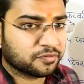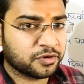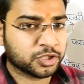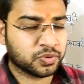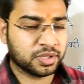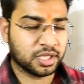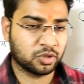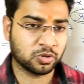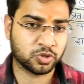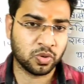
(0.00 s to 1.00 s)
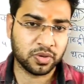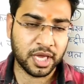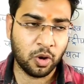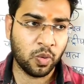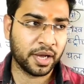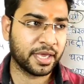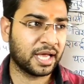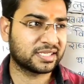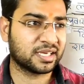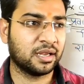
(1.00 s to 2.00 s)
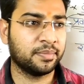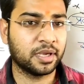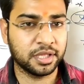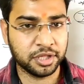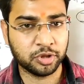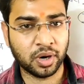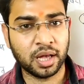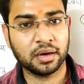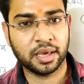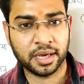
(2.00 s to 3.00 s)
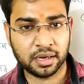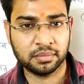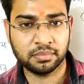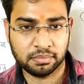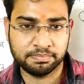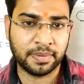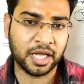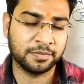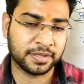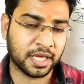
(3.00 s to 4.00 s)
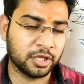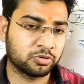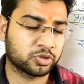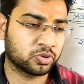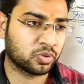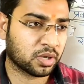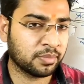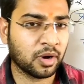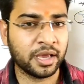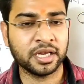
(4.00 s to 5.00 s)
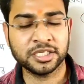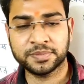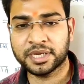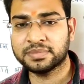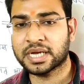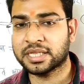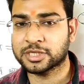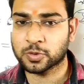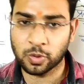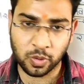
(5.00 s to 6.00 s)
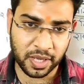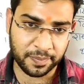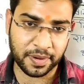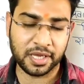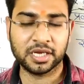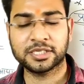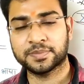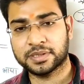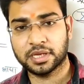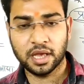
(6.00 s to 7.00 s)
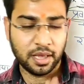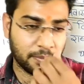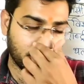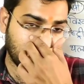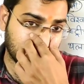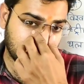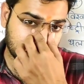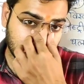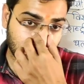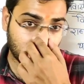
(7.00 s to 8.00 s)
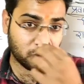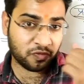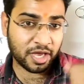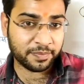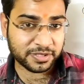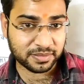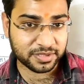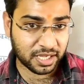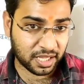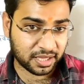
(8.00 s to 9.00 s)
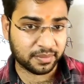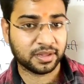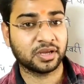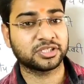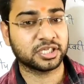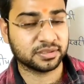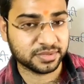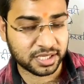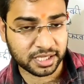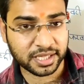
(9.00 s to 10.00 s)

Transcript: विश्व हिंदी दोस्तों क्या हुआ कि आजकल अब हिंदी थोड़ा एक बात बताएं दोस्तों तो कम इंग्लिश मीडियम ज़्यादा स्कूल हो गए अपने इंग्लिश में बात करते तो उनको वीआईपी समझा जाता है मतलब अच्छा समझा